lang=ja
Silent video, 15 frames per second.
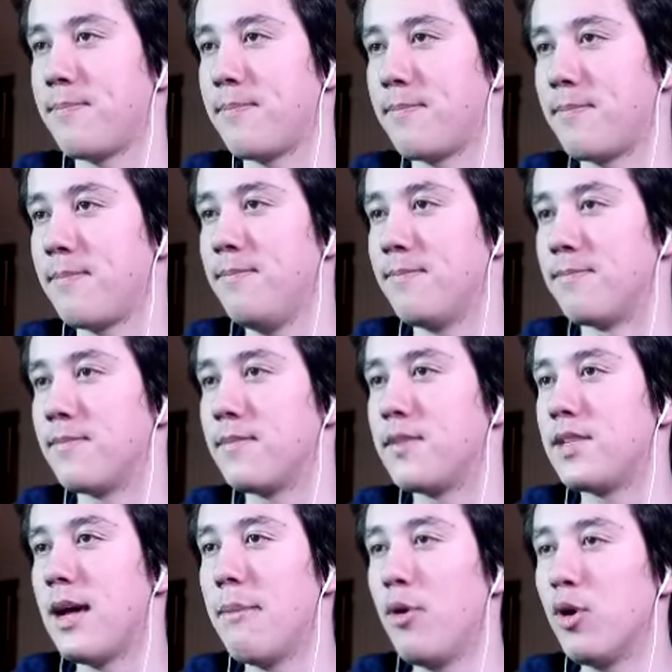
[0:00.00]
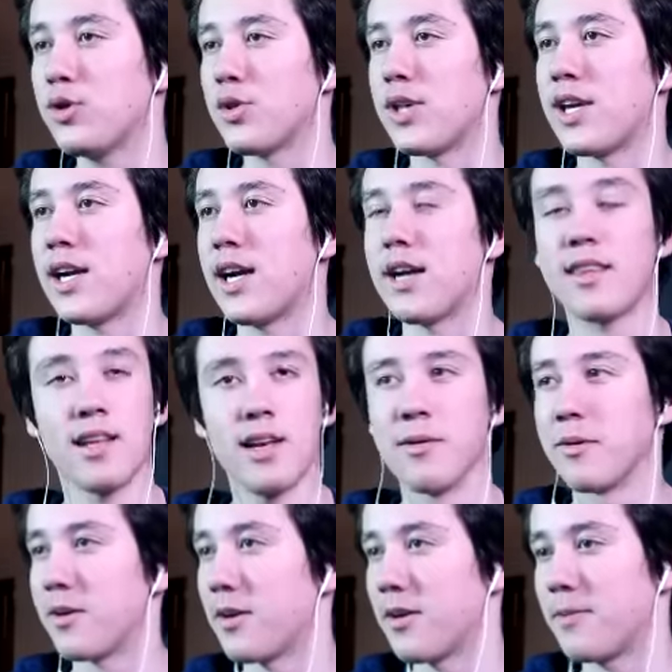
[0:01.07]
目。うん、回生放送で1回やったね、
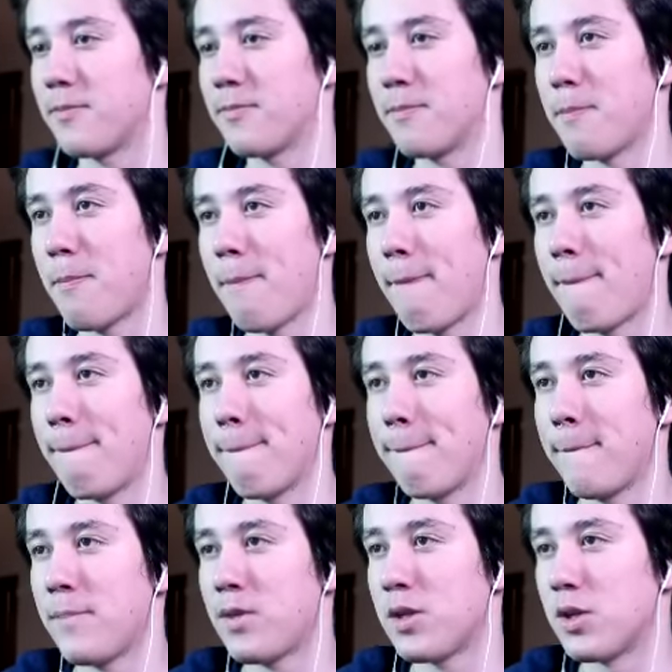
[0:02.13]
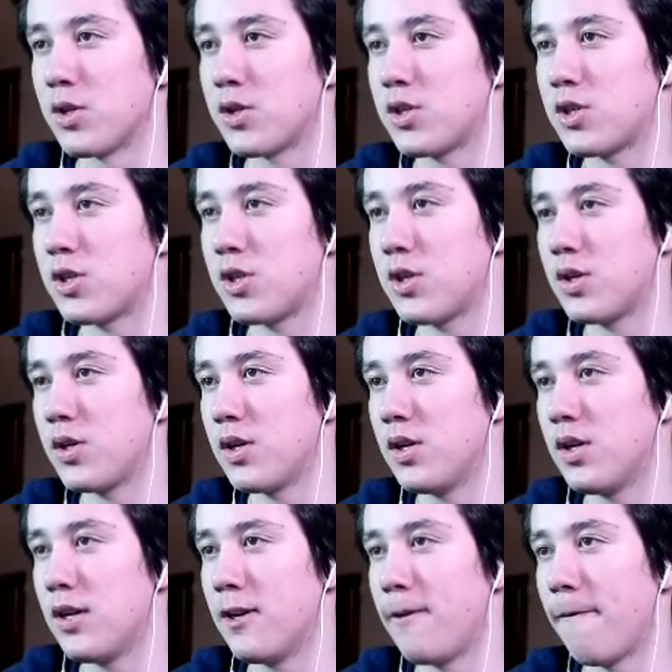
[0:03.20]
僕。ね、オーケー。じゃ
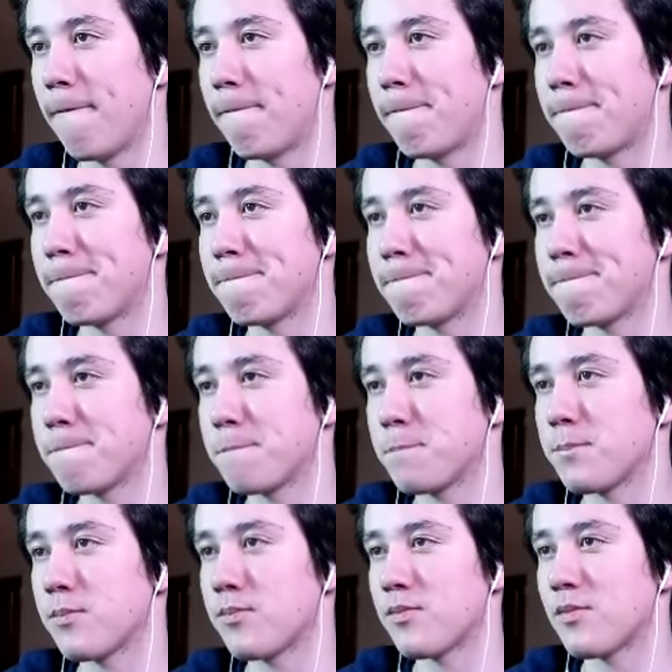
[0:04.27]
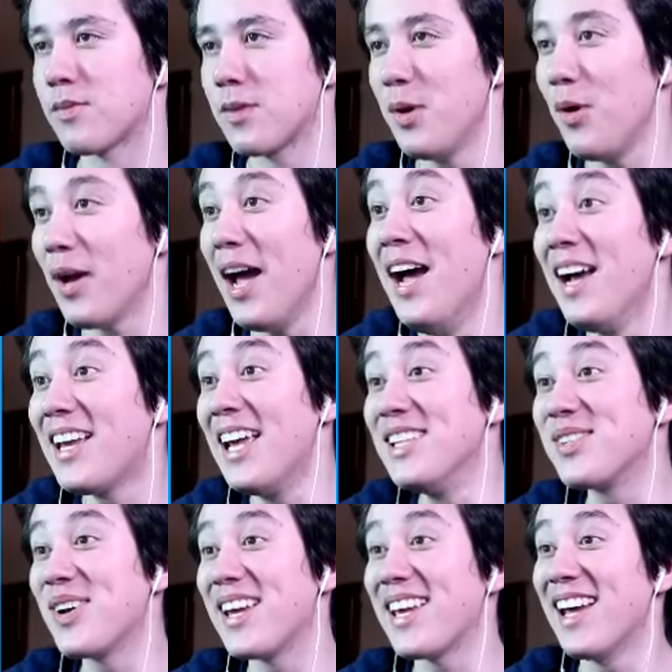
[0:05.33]
あ、みんな、ちょっと。おか
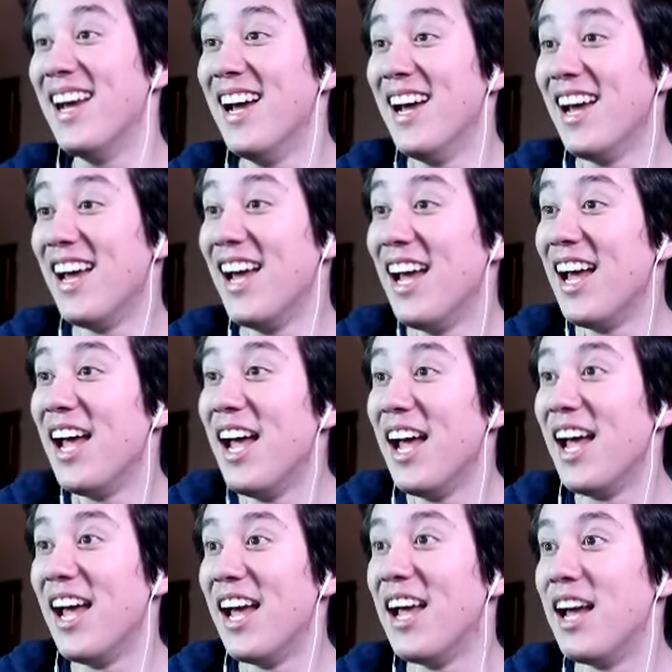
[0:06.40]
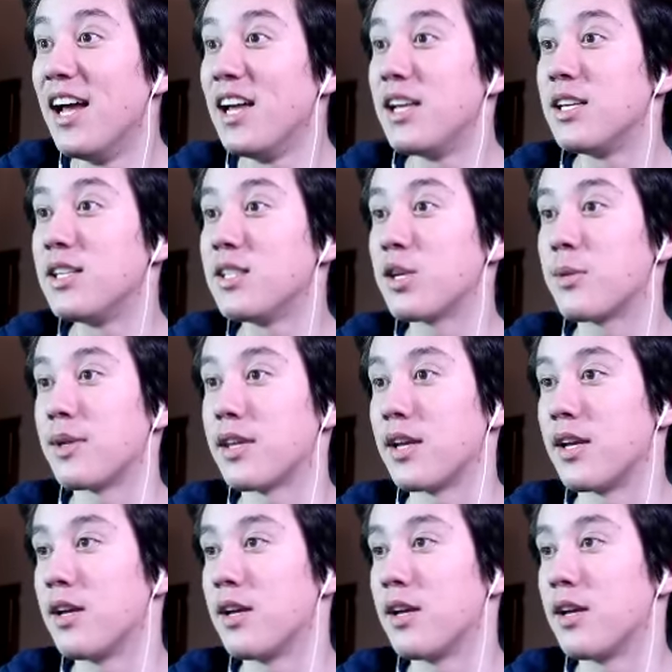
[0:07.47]
すべきおおお見た今の